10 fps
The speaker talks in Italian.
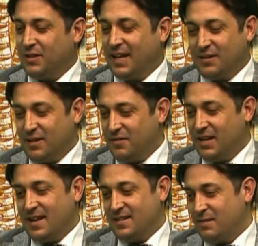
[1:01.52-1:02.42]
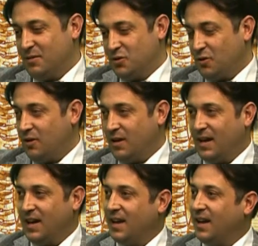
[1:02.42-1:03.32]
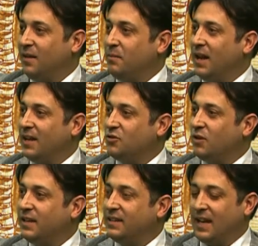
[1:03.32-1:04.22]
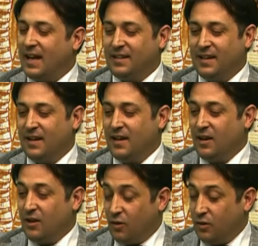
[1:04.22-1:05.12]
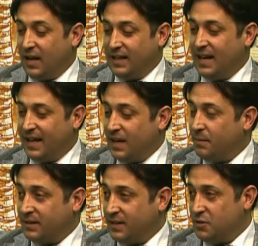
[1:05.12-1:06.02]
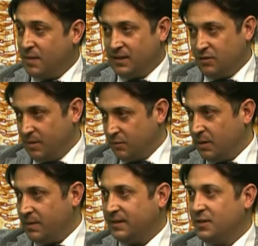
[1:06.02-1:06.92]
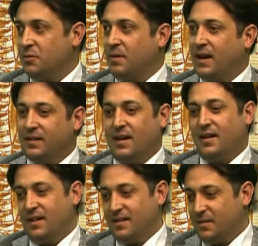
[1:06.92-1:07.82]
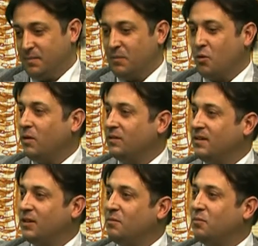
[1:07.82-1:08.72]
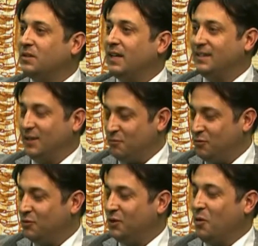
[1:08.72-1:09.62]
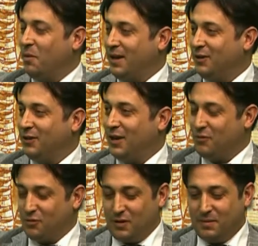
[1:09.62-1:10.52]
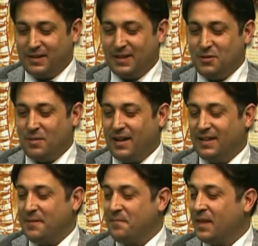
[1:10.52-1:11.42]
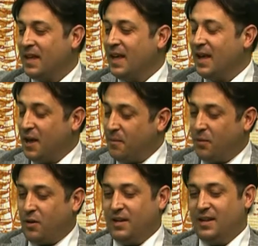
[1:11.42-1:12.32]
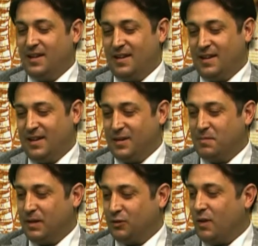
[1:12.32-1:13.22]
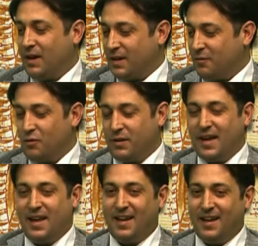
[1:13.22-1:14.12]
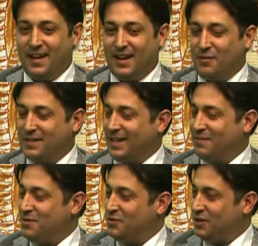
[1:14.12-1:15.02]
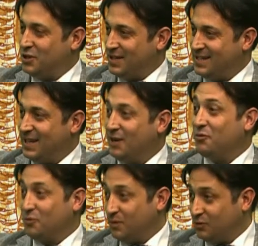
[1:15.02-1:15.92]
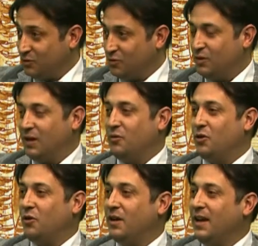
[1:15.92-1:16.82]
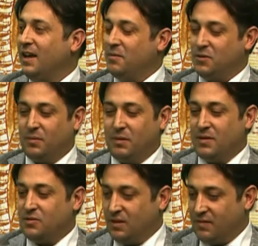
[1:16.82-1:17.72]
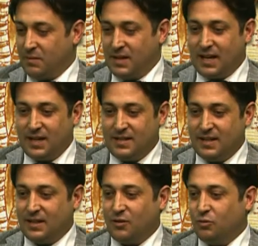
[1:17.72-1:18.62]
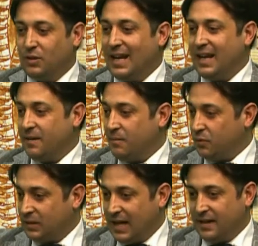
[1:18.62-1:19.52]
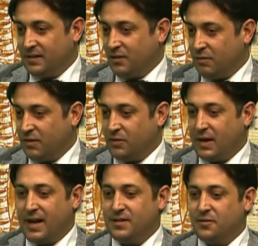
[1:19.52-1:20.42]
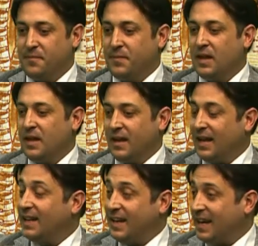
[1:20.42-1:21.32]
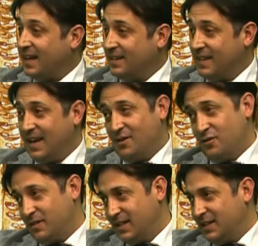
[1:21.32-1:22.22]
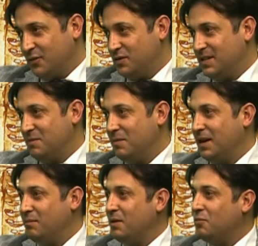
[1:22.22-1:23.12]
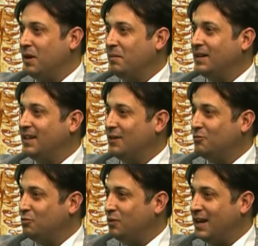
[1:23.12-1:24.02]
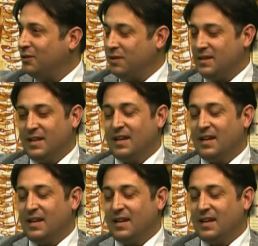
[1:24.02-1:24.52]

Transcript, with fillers: delegato alle finanze, perciò a, al bilancio e alle entrate, o la delega alle partecipate, noi abbiamo una partecipata e sappiamo quanto è stato importante in quest'ultimo periodo il lavoro sulle partecipate e poi eh, rispetto anche a quello che è la vostra trasmissione Scienze e Lavoro, soprattutto sul lavoro, mi sono permesso di farmi dare dal sindaco due deleghe importanti in questo caso, che è la delega al castello, detta così sembrerebbe puramente culturale turistica,